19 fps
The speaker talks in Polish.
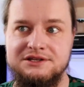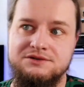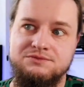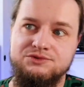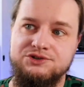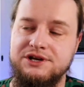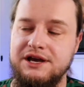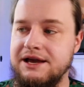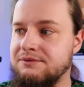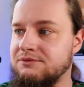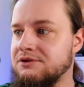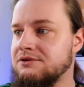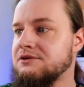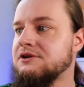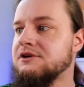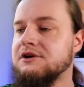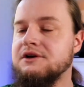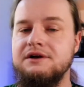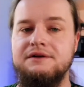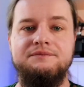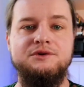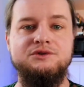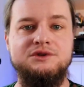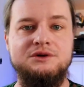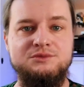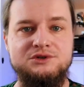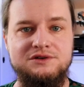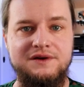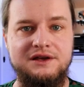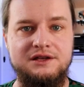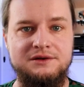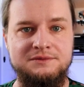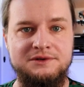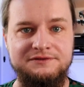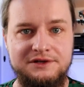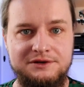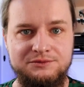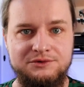to czy musiałem. No. Był to mój
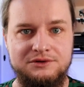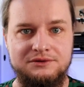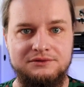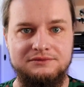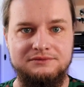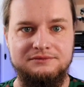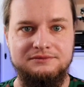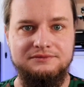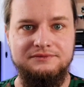świadomy wybór.